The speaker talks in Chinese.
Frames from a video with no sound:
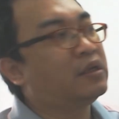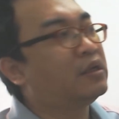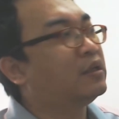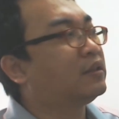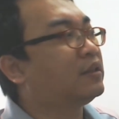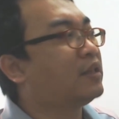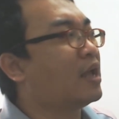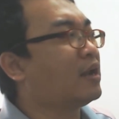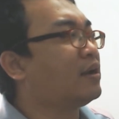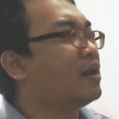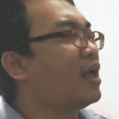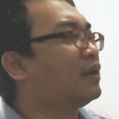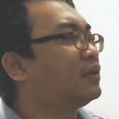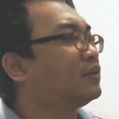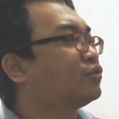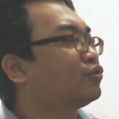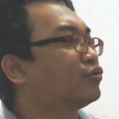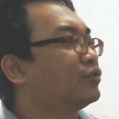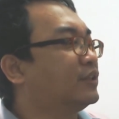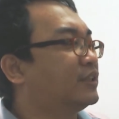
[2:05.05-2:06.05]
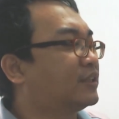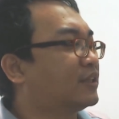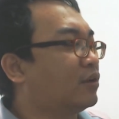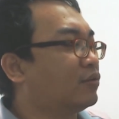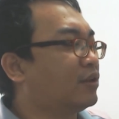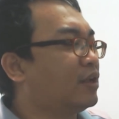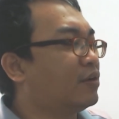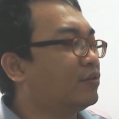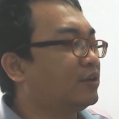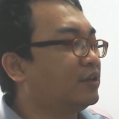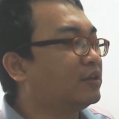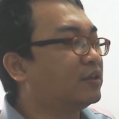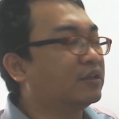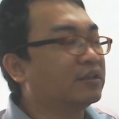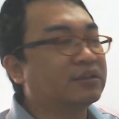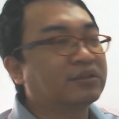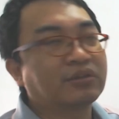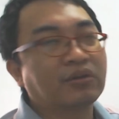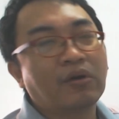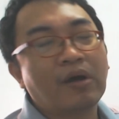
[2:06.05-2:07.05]
当它的水少掉一个的
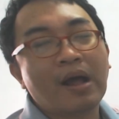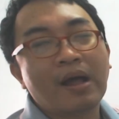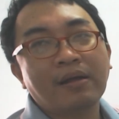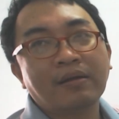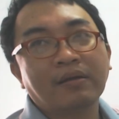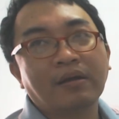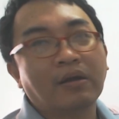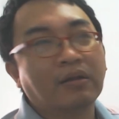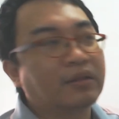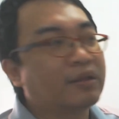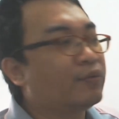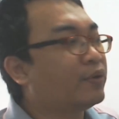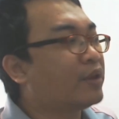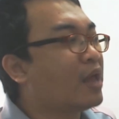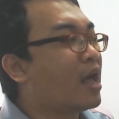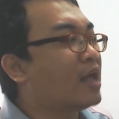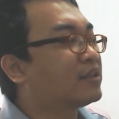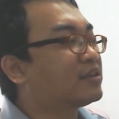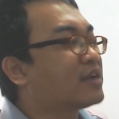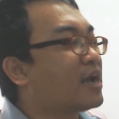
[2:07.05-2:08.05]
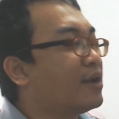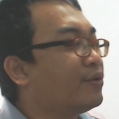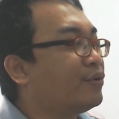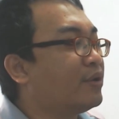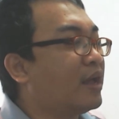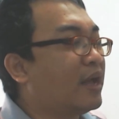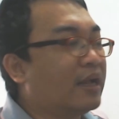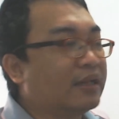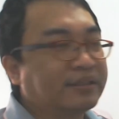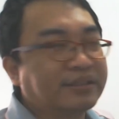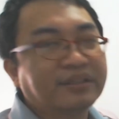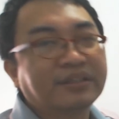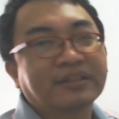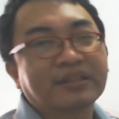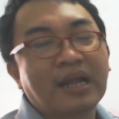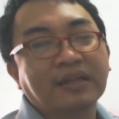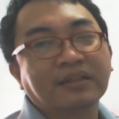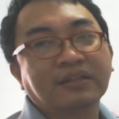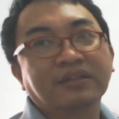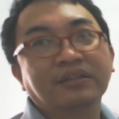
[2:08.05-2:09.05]
时候啊，啊，因为它的财运还是
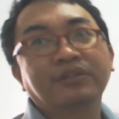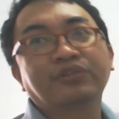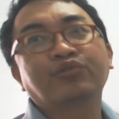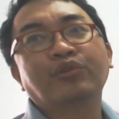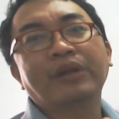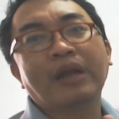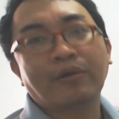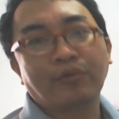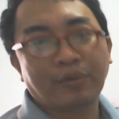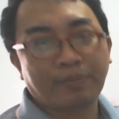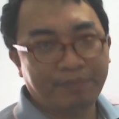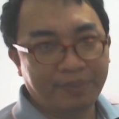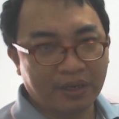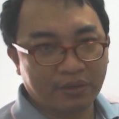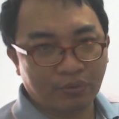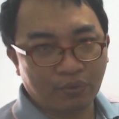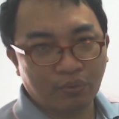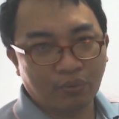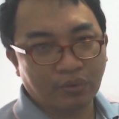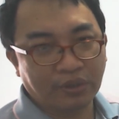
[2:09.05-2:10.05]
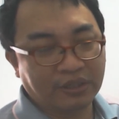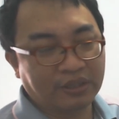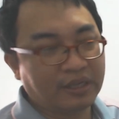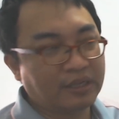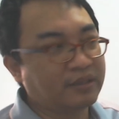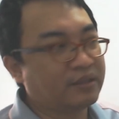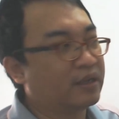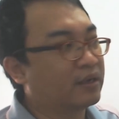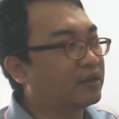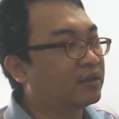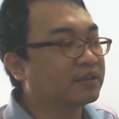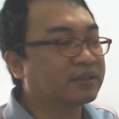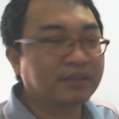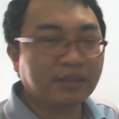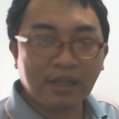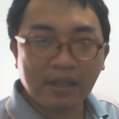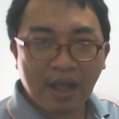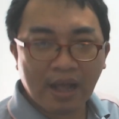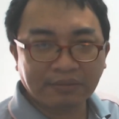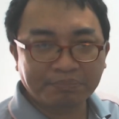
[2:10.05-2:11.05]
在，只是虽然会变弱一点点，可是
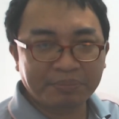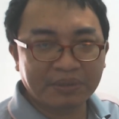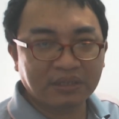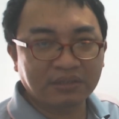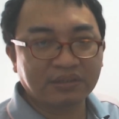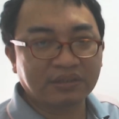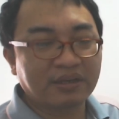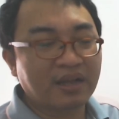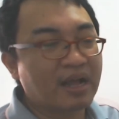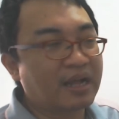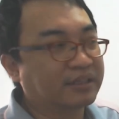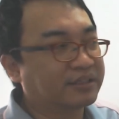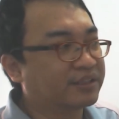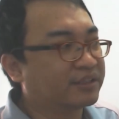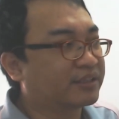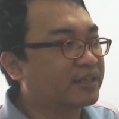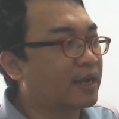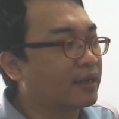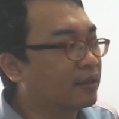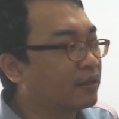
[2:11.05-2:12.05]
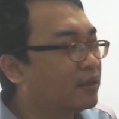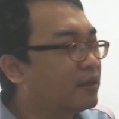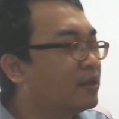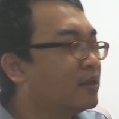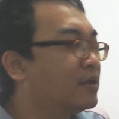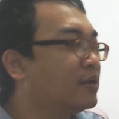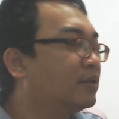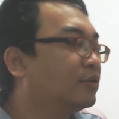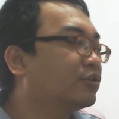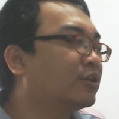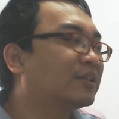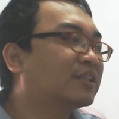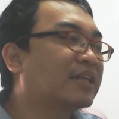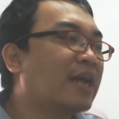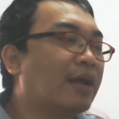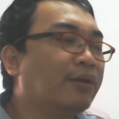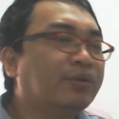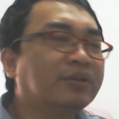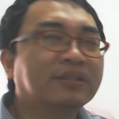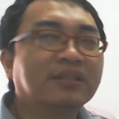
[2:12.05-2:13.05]
它毕竟还是在，所以财
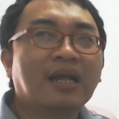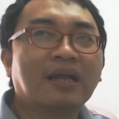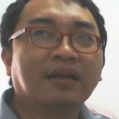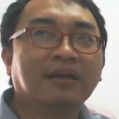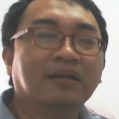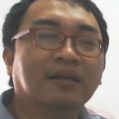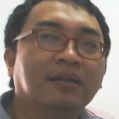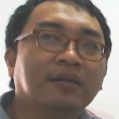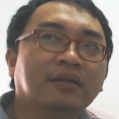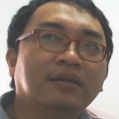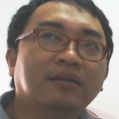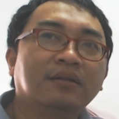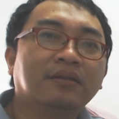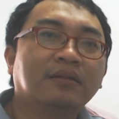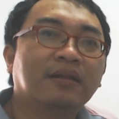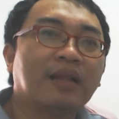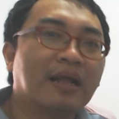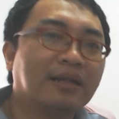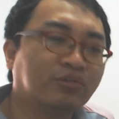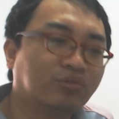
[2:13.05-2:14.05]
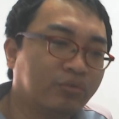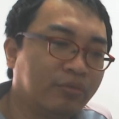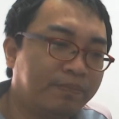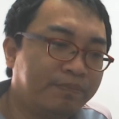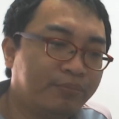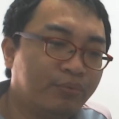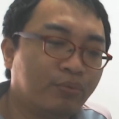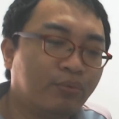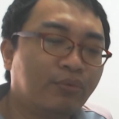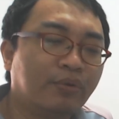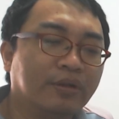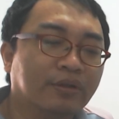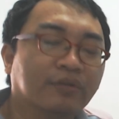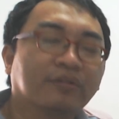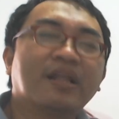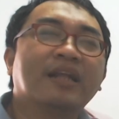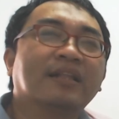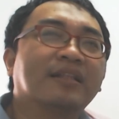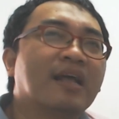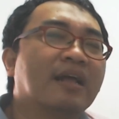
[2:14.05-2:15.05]
运上呢来说不会有
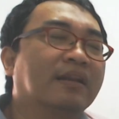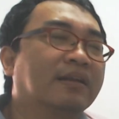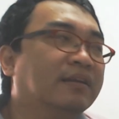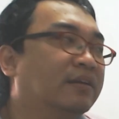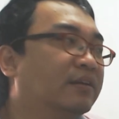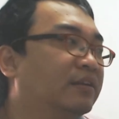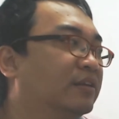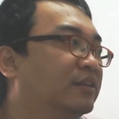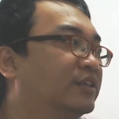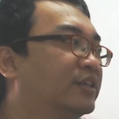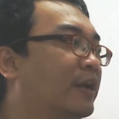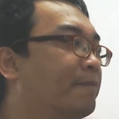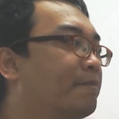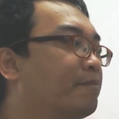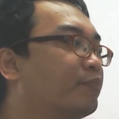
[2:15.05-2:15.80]
太大的一个影响。